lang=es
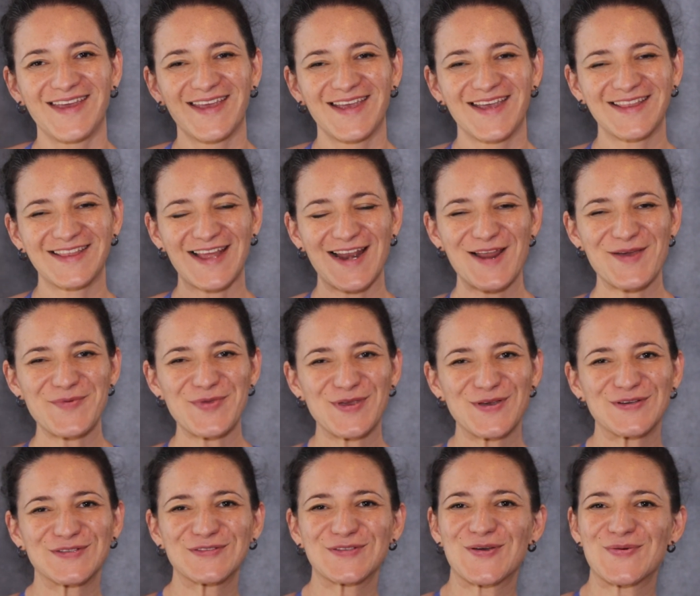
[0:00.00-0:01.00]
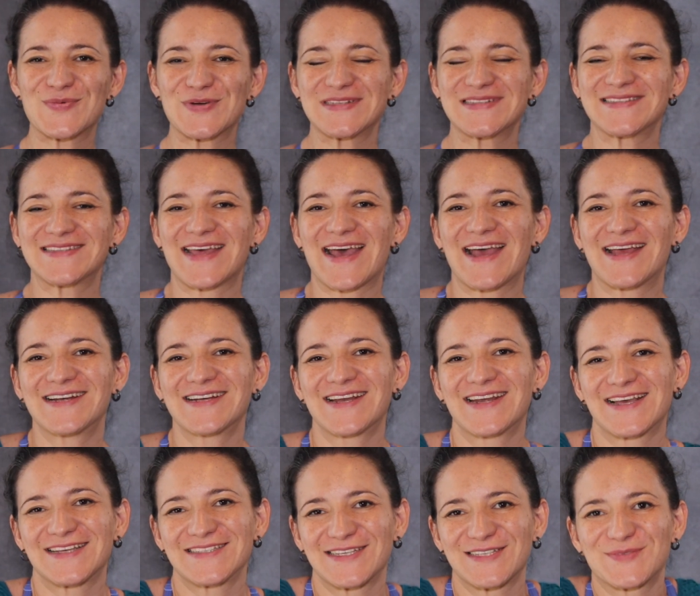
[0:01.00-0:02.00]
¿Qué tal amigos? ¿Cómo están?
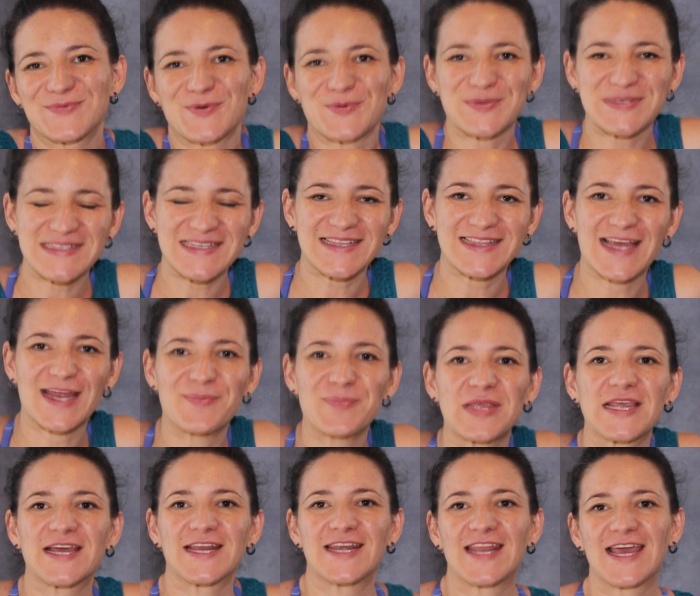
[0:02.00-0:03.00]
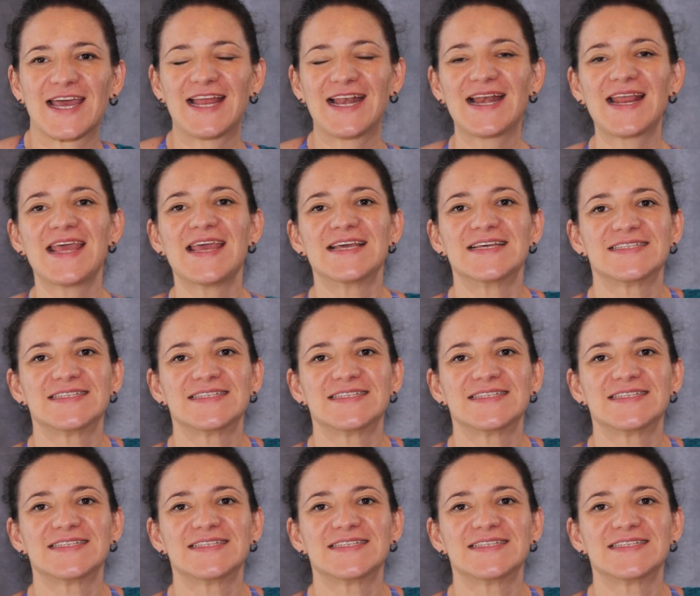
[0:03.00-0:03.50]
Gracias por visitar mi canal.